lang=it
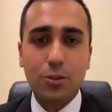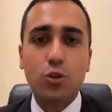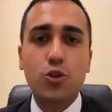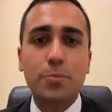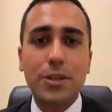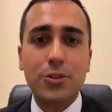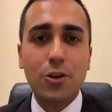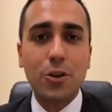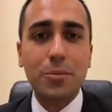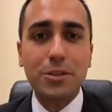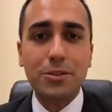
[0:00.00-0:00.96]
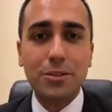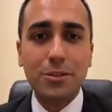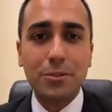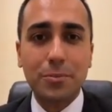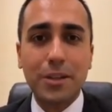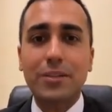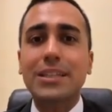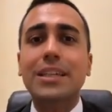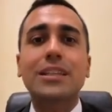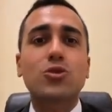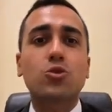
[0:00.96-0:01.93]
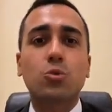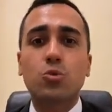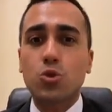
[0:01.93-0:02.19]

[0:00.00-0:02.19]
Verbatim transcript: Lo spesometro prevede adesso un